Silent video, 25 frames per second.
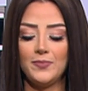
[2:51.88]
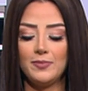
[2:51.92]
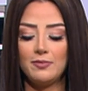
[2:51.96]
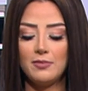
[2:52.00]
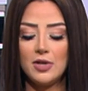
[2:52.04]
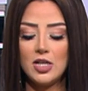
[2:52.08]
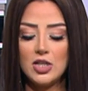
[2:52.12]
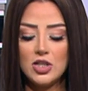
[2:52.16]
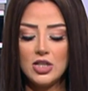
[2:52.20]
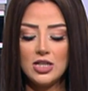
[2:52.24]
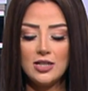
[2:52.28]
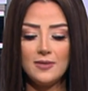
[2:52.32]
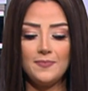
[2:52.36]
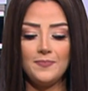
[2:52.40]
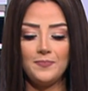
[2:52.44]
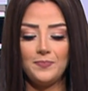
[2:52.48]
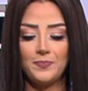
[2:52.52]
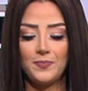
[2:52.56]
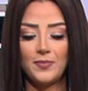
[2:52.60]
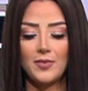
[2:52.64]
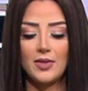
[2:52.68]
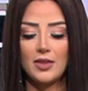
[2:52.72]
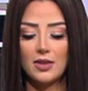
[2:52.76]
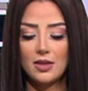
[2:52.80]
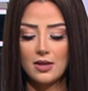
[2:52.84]
ماشي
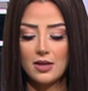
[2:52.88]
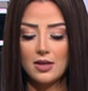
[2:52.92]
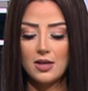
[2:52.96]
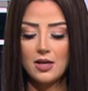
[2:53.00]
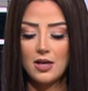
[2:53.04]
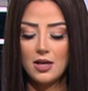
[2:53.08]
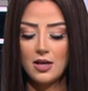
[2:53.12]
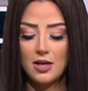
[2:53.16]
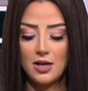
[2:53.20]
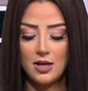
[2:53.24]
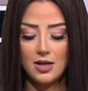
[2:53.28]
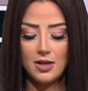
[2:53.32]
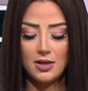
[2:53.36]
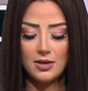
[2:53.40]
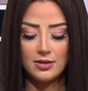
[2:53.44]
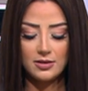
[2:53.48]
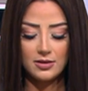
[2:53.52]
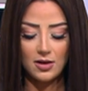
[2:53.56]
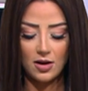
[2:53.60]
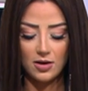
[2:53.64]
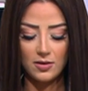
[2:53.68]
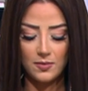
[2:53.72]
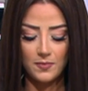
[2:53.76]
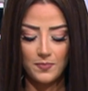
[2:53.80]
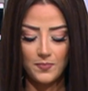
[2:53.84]

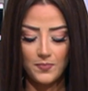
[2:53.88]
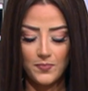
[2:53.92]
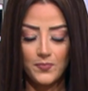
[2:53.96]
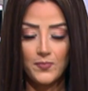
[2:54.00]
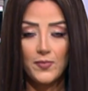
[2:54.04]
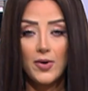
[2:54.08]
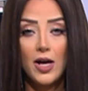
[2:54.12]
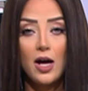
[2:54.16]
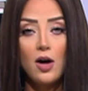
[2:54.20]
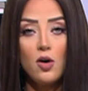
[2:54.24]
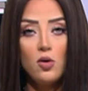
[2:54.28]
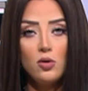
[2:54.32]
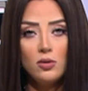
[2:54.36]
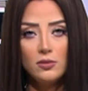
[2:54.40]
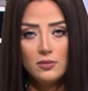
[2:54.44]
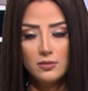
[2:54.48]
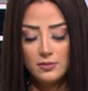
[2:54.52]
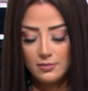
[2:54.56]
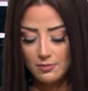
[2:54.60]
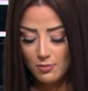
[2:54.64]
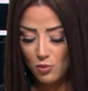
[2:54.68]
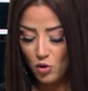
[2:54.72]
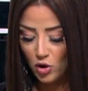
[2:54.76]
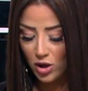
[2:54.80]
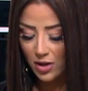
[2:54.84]
طيب اهو
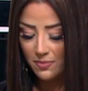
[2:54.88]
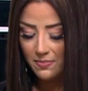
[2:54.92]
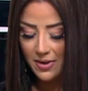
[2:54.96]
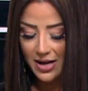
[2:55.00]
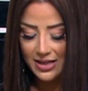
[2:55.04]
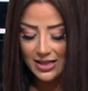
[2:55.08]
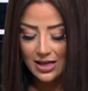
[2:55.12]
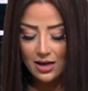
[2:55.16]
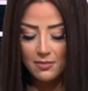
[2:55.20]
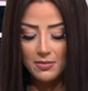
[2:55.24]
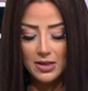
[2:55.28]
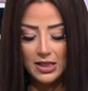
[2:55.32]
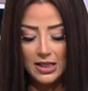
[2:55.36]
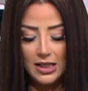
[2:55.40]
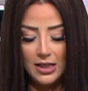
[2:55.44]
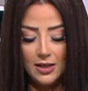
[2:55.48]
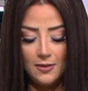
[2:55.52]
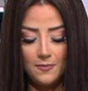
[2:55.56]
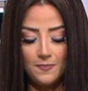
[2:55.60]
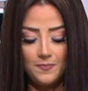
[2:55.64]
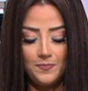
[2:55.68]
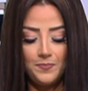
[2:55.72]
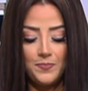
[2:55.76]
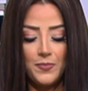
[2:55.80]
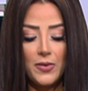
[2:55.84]
ممكن بقى نعمل ايه
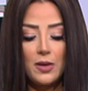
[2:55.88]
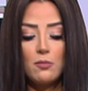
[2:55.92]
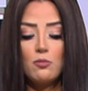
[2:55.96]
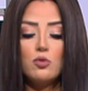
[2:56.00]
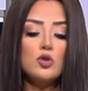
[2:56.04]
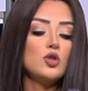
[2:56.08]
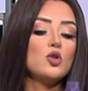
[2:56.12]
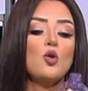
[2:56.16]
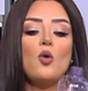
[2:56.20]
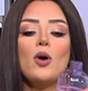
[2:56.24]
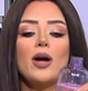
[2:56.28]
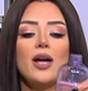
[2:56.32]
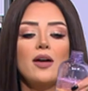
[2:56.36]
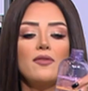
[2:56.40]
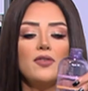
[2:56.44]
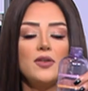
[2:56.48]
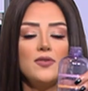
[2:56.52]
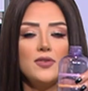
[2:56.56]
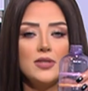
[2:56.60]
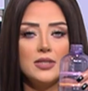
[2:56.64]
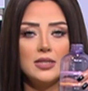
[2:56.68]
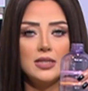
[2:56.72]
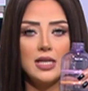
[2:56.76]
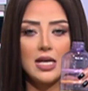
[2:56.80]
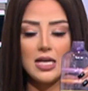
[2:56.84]
بص هو
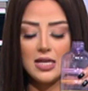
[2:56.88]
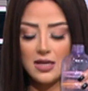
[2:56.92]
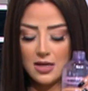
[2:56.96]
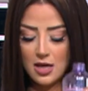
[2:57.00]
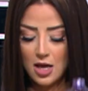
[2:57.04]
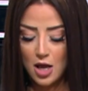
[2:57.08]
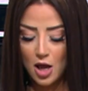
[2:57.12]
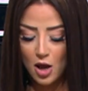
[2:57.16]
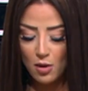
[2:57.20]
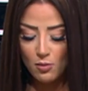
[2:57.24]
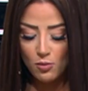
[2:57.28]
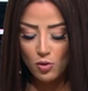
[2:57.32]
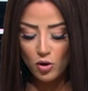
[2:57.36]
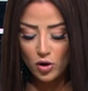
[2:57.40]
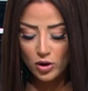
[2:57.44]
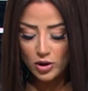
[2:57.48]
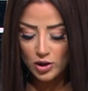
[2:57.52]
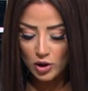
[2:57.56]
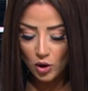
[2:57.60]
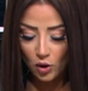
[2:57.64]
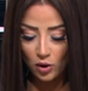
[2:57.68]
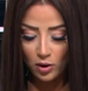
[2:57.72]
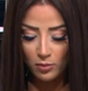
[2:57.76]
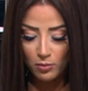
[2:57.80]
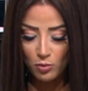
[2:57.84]
خفيف ازاي ممكن
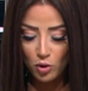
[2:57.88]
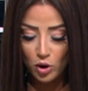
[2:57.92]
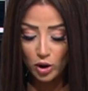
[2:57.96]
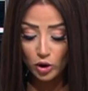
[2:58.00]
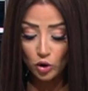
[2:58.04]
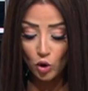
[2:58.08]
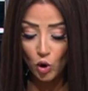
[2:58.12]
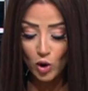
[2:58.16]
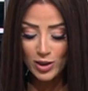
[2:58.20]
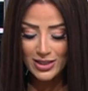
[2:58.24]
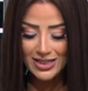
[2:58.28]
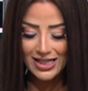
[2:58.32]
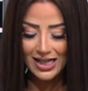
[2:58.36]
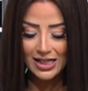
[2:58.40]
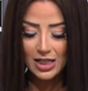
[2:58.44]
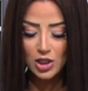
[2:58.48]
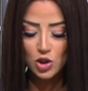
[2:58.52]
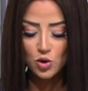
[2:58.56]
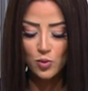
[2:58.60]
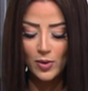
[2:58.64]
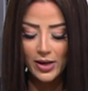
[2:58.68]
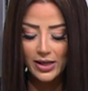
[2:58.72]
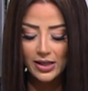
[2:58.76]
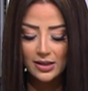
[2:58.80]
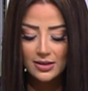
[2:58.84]
تحط ممكن تحطي عليه
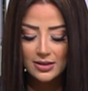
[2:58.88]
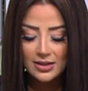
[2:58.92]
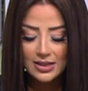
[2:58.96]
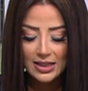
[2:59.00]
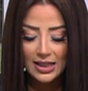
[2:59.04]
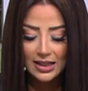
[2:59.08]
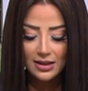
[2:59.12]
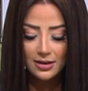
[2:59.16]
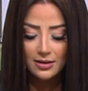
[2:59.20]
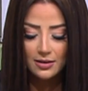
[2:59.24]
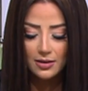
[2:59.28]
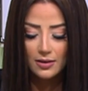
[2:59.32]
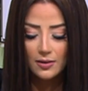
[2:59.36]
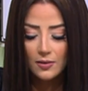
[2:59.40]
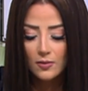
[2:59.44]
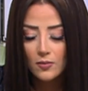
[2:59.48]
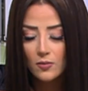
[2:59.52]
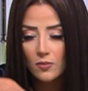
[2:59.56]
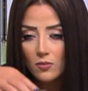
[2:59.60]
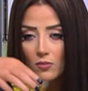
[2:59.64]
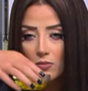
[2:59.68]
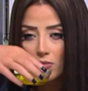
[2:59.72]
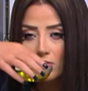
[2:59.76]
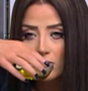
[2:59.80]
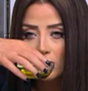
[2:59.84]
شويه زيت
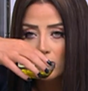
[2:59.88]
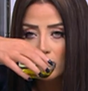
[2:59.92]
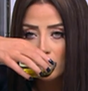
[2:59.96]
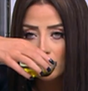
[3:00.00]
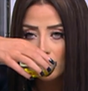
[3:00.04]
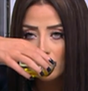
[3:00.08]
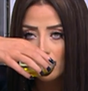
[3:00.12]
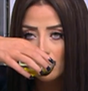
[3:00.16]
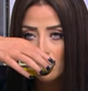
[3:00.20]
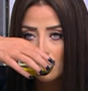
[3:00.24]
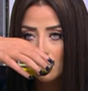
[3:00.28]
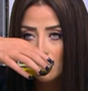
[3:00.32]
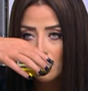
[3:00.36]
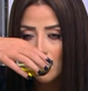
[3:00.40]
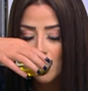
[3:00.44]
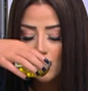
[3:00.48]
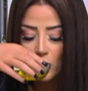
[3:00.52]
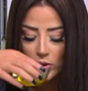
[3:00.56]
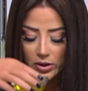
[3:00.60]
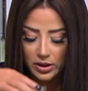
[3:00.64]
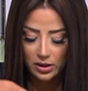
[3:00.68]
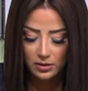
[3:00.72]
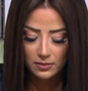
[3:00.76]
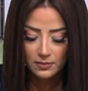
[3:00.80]
هو ده